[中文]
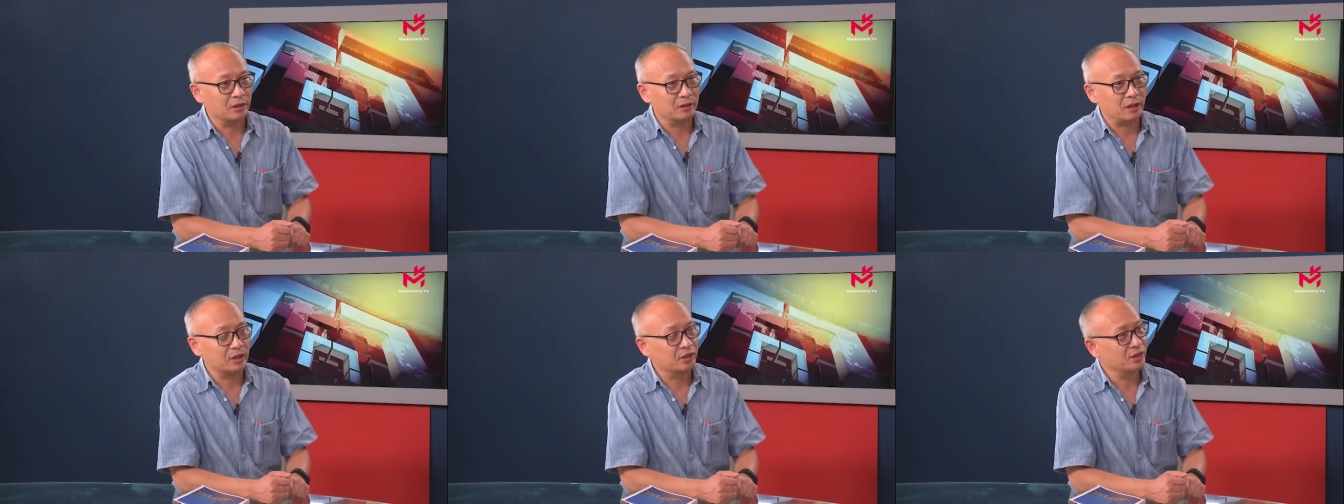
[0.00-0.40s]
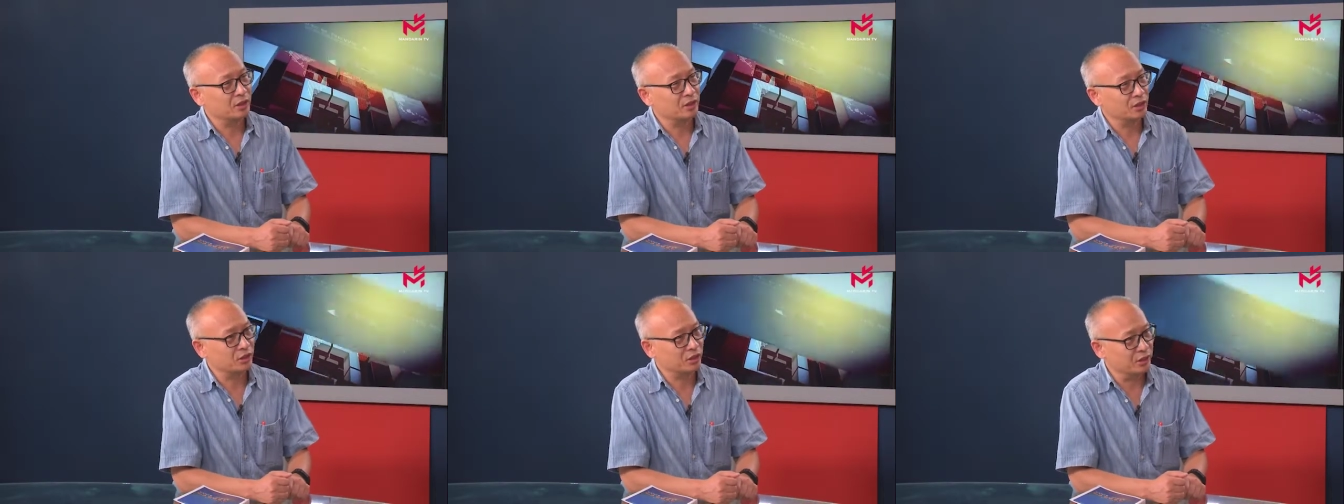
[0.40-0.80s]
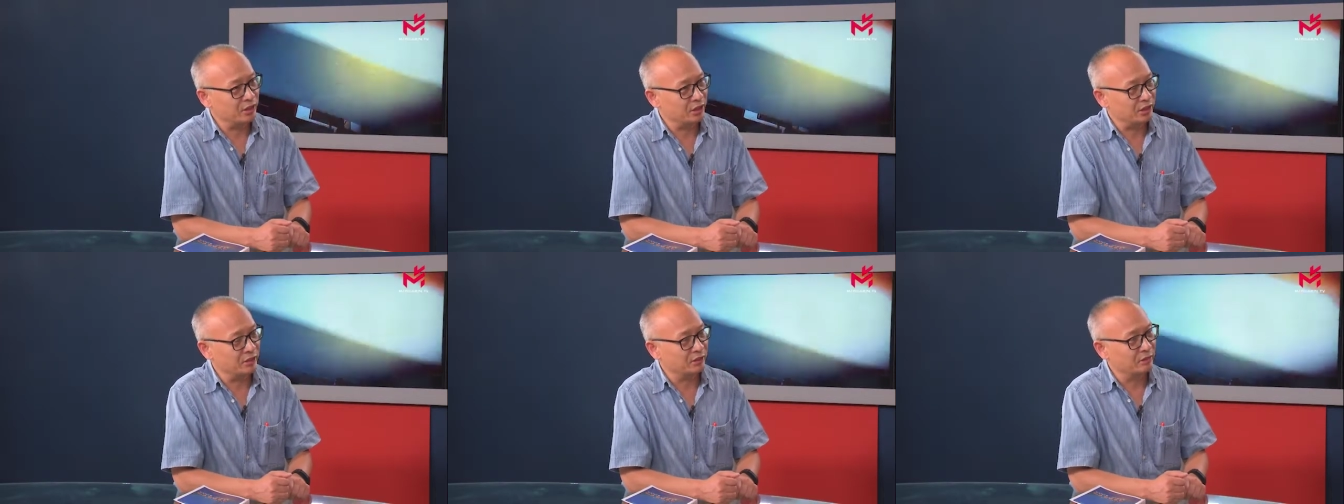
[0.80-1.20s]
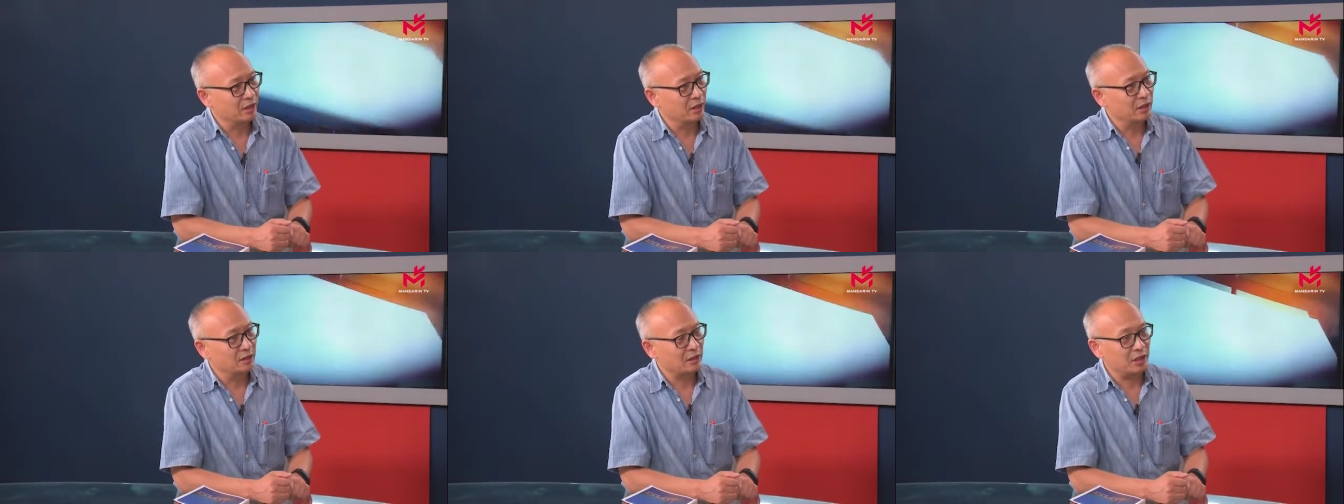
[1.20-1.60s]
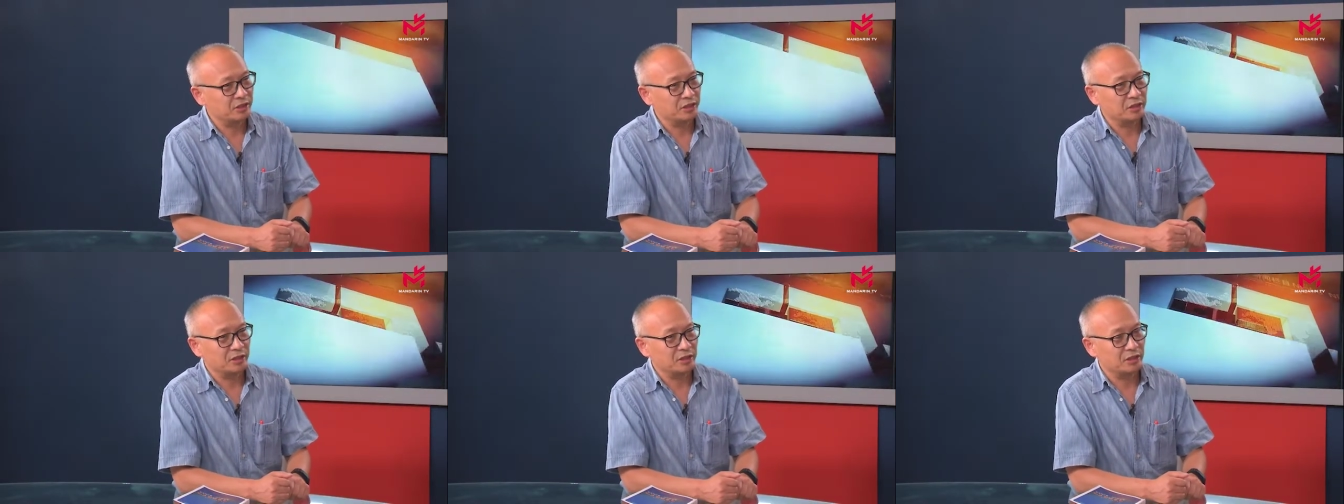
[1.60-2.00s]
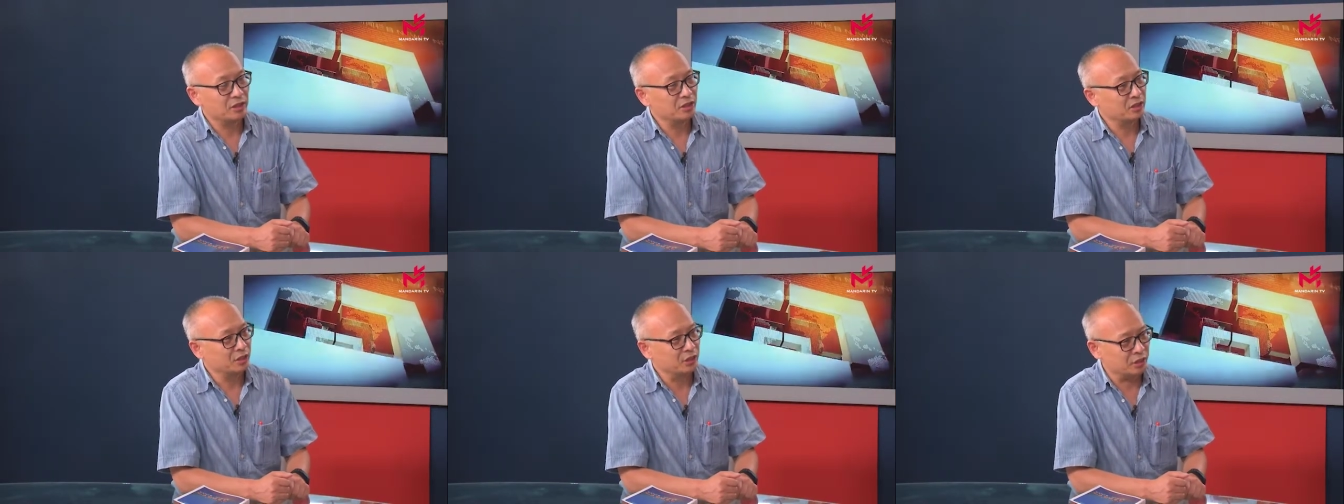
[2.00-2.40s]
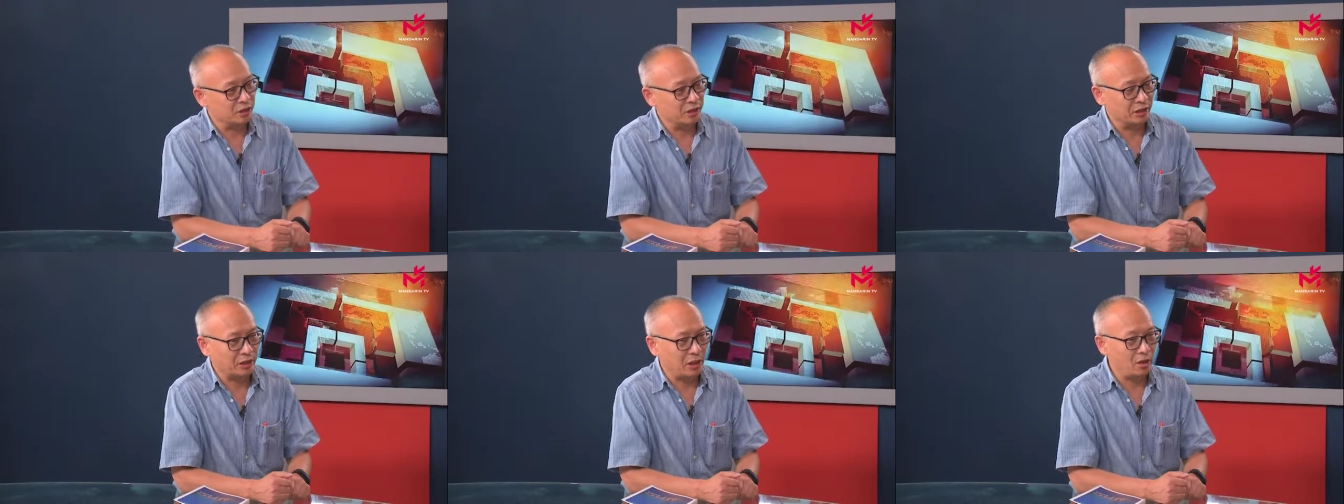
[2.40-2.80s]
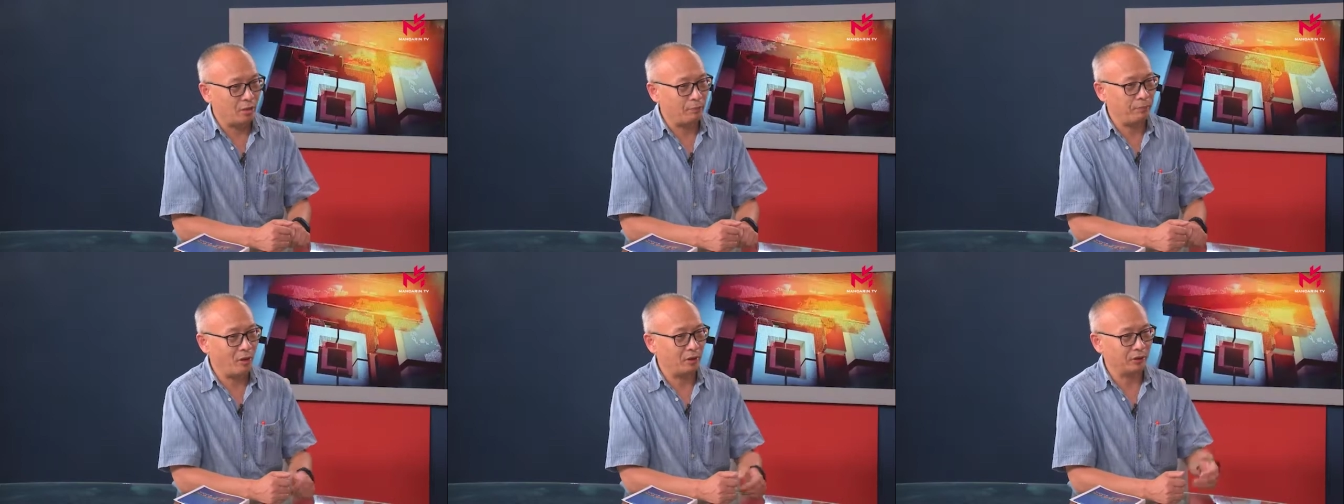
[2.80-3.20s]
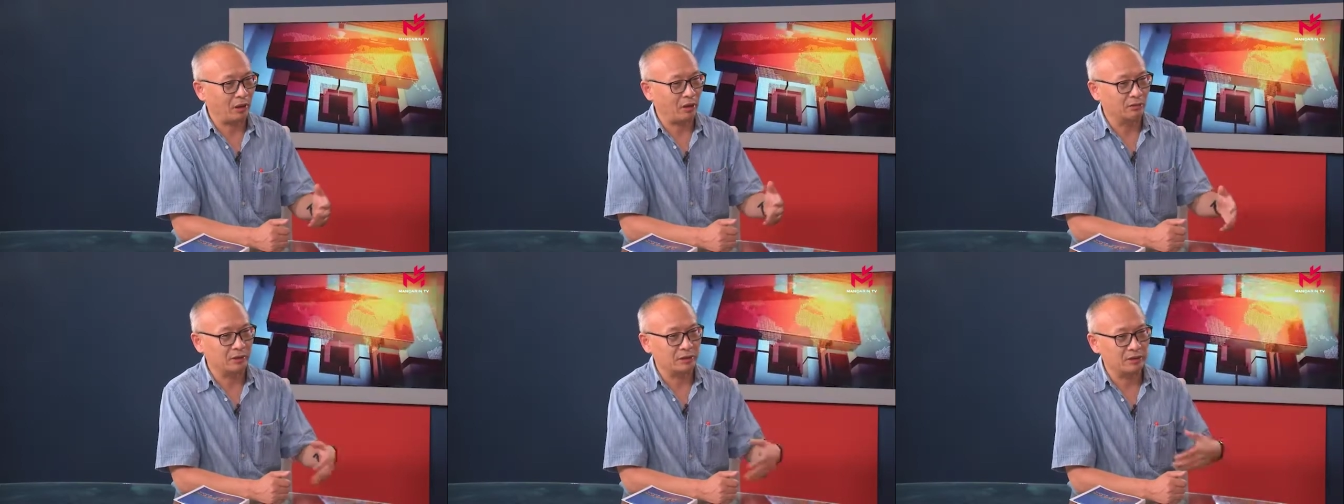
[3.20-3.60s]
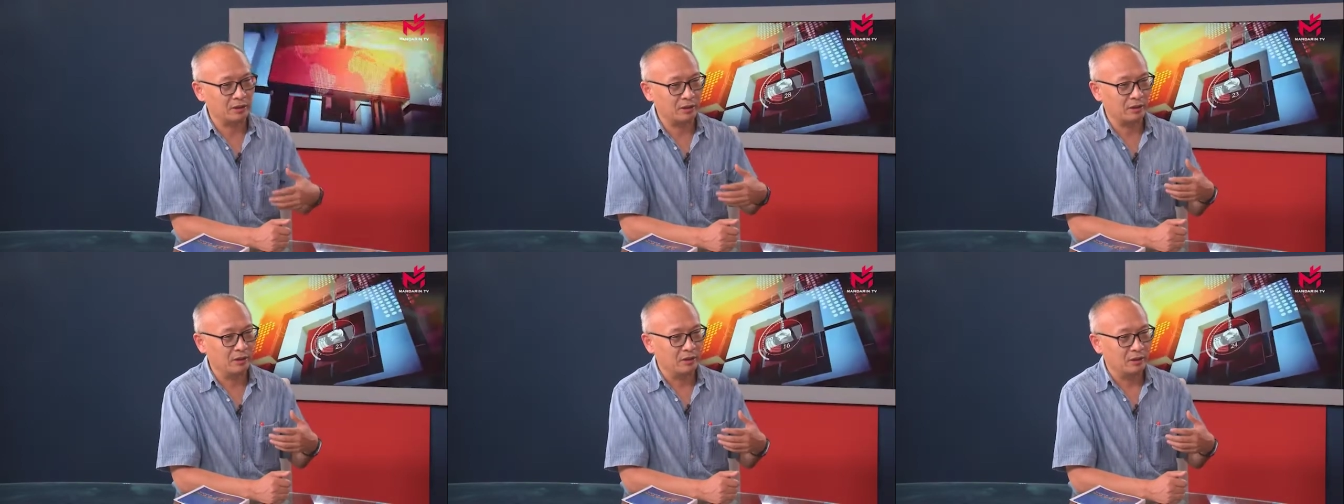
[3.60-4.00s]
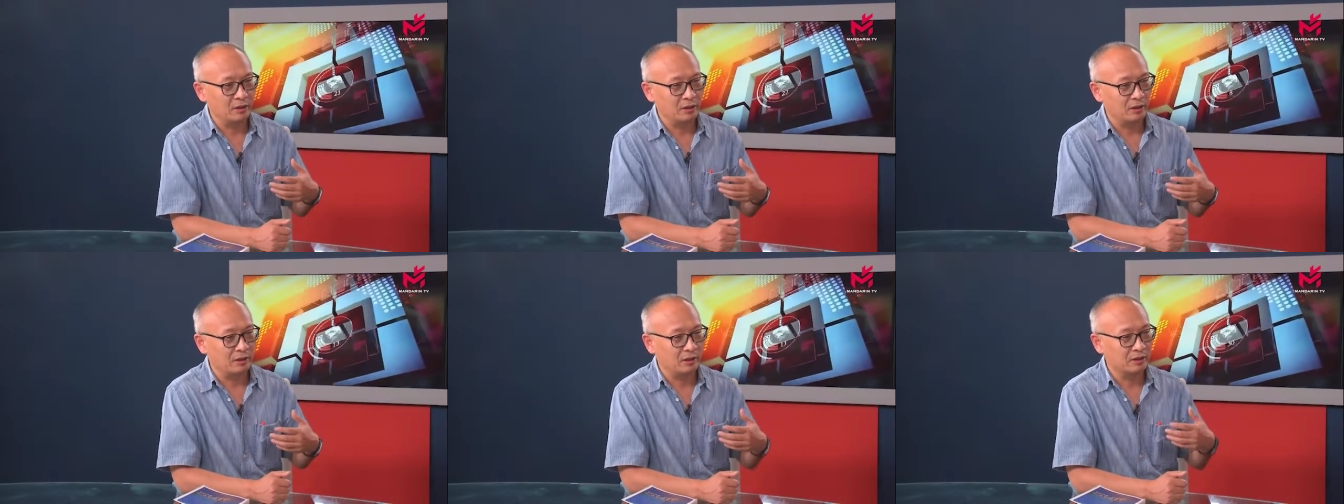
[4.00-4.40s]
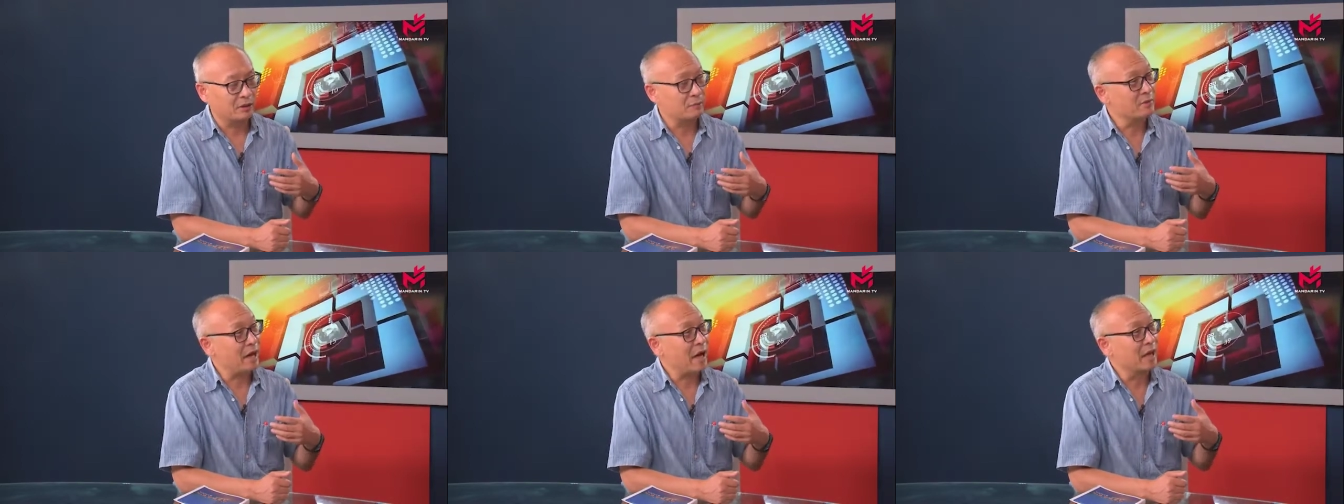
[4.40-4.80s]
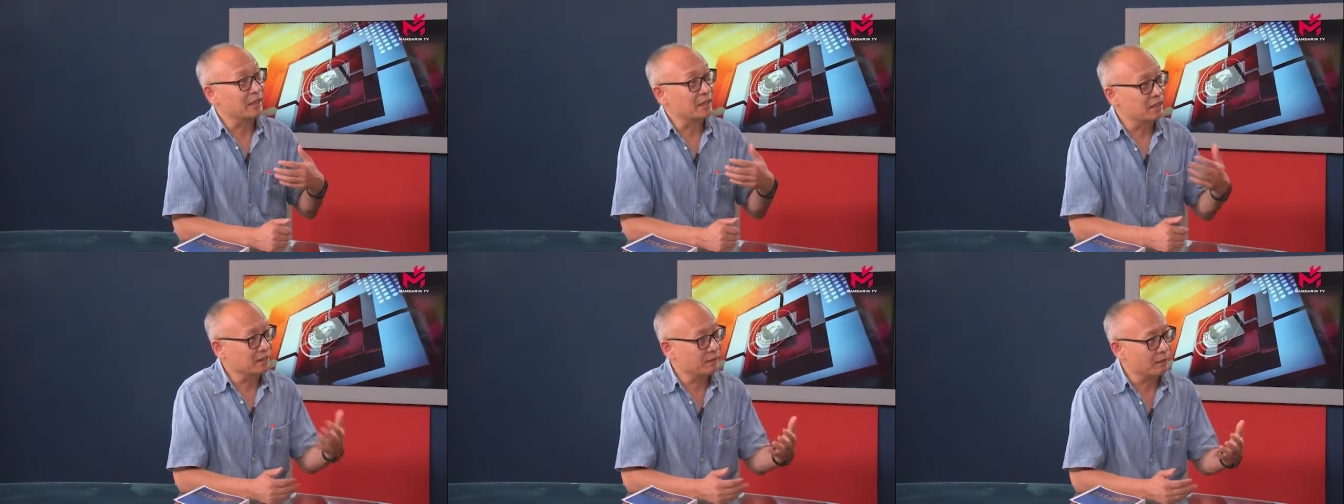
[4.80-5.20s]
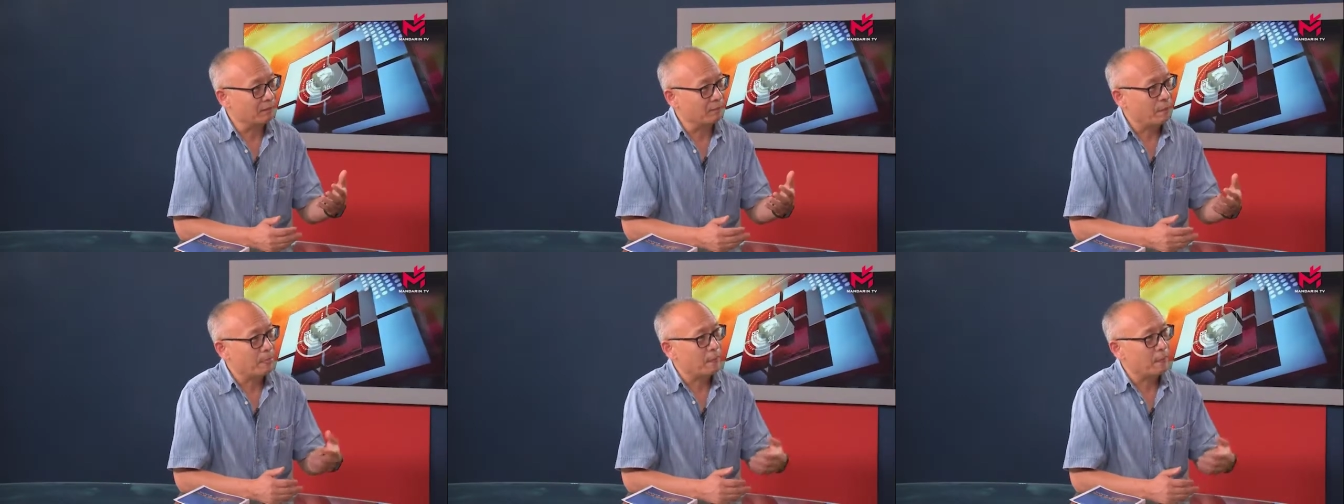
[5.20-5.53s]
它是一个实体，它是个经济实体，它要报道那些呃人们爱听的。